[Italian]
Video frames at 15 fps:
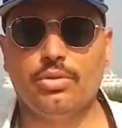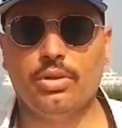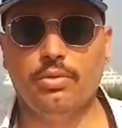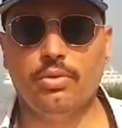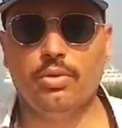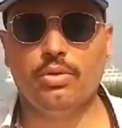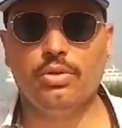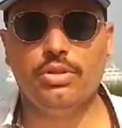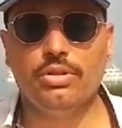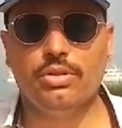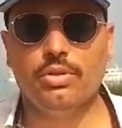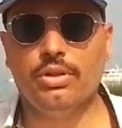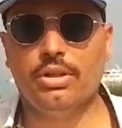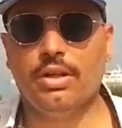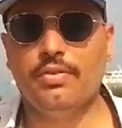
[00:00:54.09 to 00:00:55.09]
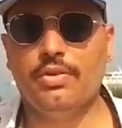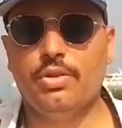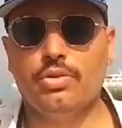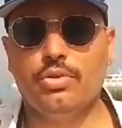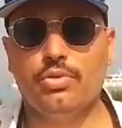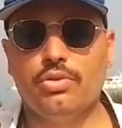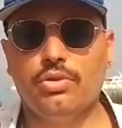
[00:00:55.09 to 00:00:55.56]
lavoro discografico
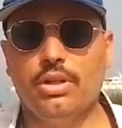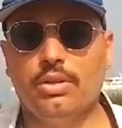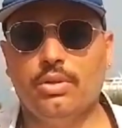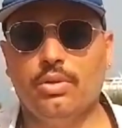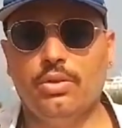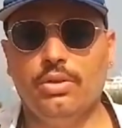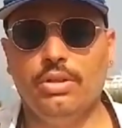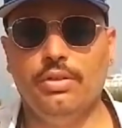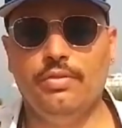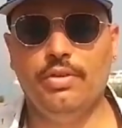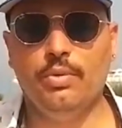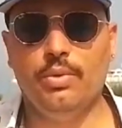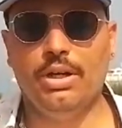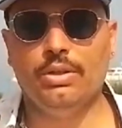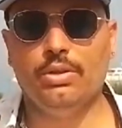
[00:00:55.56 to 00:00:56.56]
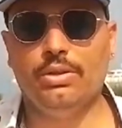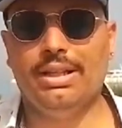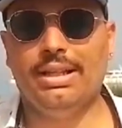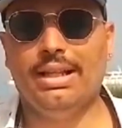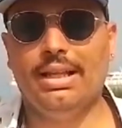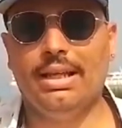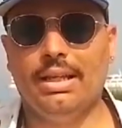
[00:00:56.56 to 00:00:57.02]
sono stato individuato
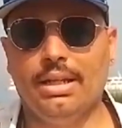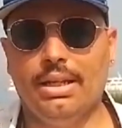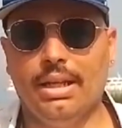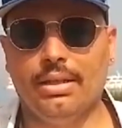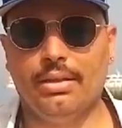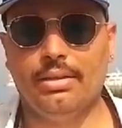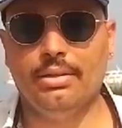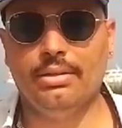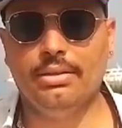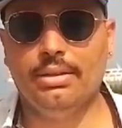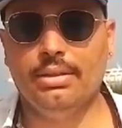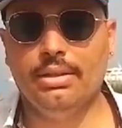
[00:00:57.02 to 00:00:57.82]
dalla Lucky Red